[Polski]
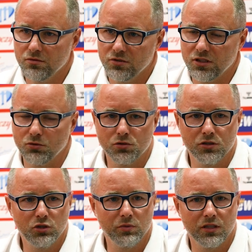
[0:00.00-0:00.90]
że
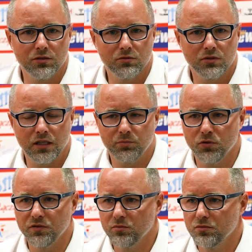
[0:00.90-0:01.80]
zasłużyliśmy na nią, tak
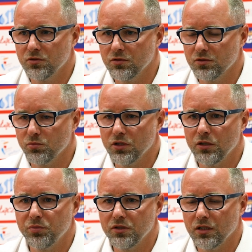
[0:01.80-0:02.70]
powiem. To jest
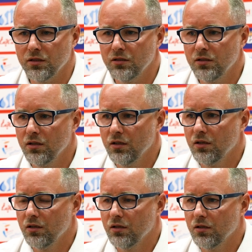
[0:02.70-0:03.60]
moja opinia
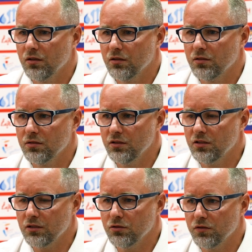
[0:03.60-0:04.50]
e, i
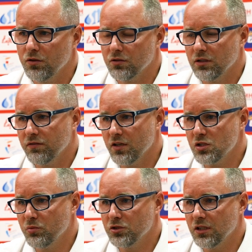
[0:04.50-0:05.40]
tak to wygląda. W
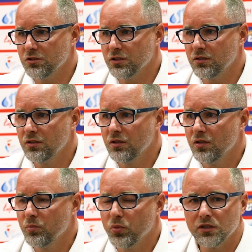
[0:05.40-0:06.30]
każdym bądź razie
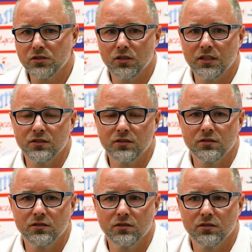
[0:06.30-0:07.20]
po raz kolejny
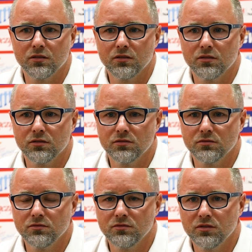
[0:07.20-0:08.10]

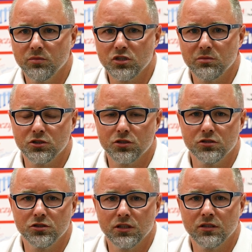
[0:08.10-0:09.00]
nie możemy
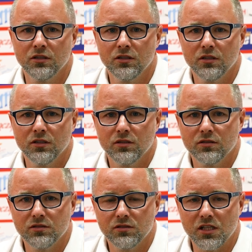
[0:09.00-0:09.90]
cieszyć się
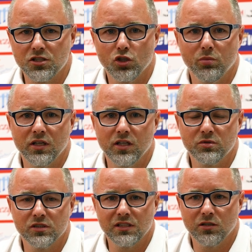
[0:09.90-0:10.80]
z naszej dobrej gry
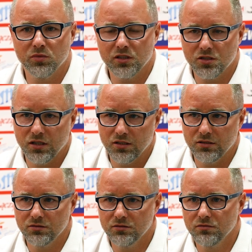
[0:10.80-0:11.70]
przez cały mecz, ale
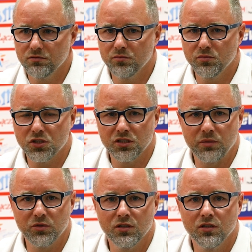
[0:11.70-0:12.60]
przed
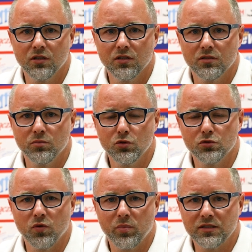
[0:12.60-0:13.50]
nami
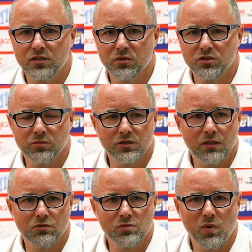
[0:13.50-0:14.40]
mnóstwo pracy, będziemy
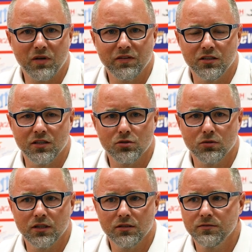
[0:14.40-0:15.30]
cały czas poprawiali naszą grę.